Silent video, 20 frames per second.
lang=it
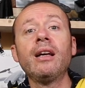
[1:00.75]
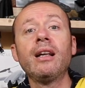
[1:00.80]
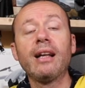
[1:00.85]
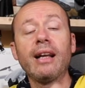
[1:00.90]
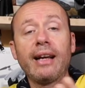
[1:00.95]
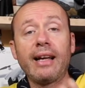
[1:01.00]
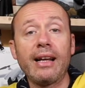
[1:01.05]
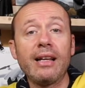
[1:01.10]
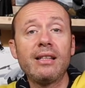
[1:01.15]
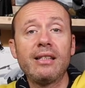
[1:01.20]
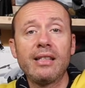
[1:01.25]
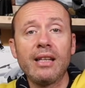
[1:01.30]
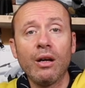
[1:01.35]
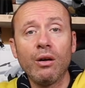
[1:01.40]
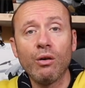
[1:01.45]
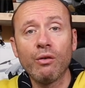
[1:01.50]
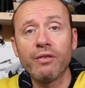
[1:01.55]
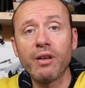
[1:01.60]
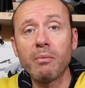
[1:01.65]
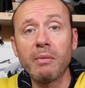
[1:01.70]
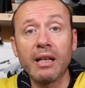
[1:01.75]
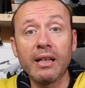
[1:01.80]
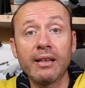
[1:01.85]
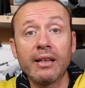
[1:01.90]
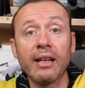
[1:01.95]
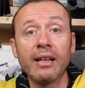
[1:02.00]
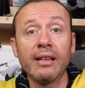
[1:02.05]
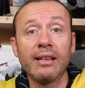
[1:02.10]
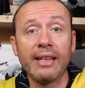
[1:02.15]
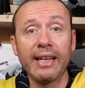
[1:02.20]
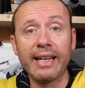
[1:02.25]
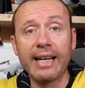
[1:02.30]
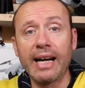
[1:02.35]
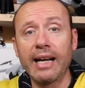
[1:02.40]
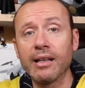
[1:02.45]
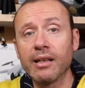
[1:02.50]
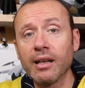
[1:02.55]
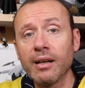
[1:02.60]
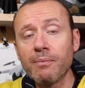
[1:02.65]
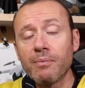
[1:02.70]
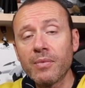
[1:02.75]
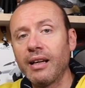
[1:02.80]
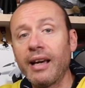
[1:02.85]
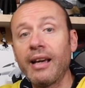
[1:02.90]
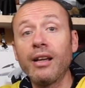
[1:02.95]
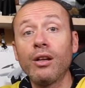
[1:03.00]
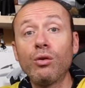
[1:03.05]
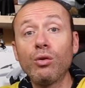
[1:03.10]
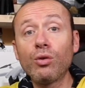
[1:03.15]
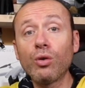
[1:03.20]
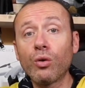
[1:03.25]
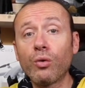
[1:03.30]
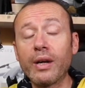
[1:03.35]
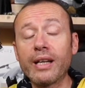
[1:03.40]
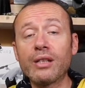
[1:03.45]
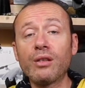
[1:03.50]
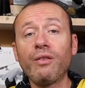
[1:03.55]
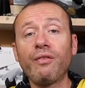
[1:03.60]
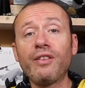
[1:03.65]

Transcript: la garanzia ovviamente decade accade e in tutto questo